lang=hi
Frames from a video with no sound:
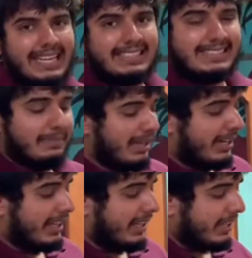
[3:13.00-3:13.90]

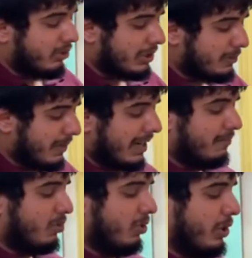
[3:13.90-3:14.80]
एक्सेसिबिलिटी की तो इसमें
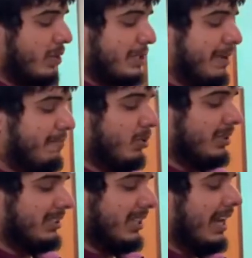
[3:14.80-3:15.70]
हमको यूएसबी
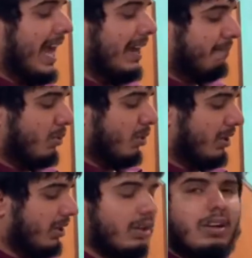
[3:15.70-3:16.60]
पोर्ट्स लैंड
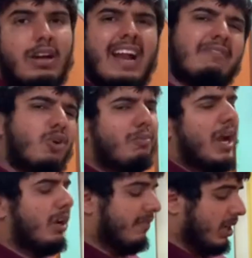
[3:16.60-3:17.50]
पोर्ट हेडफोन
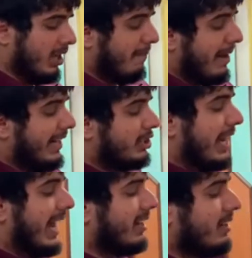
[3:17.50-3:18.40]
माइक्रोफोन कंबाइंड
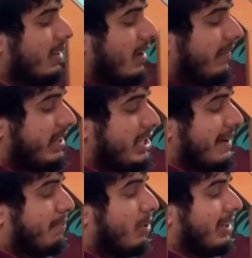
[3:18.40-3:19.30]
जैक
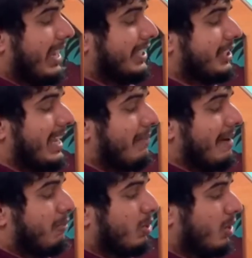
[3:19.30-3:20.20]
वीजीए पोर्ट
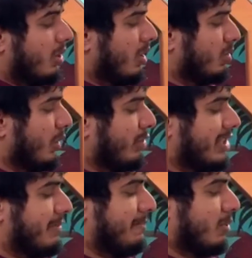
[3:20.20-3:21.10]
एचडीएमआई पोर्ट और दो
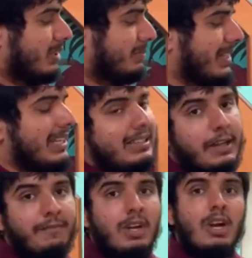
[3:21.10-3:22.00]
यूएसबी पोर्ट्स मिल जाते
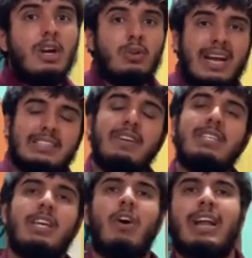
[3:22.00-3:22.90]
हैं तो गैस
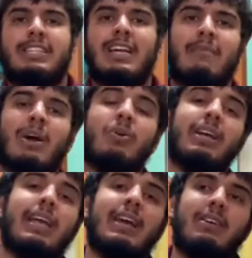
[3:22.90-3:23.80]
वीजीए और एचडीएमआई
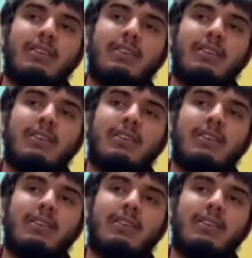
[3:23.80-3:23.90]
होने के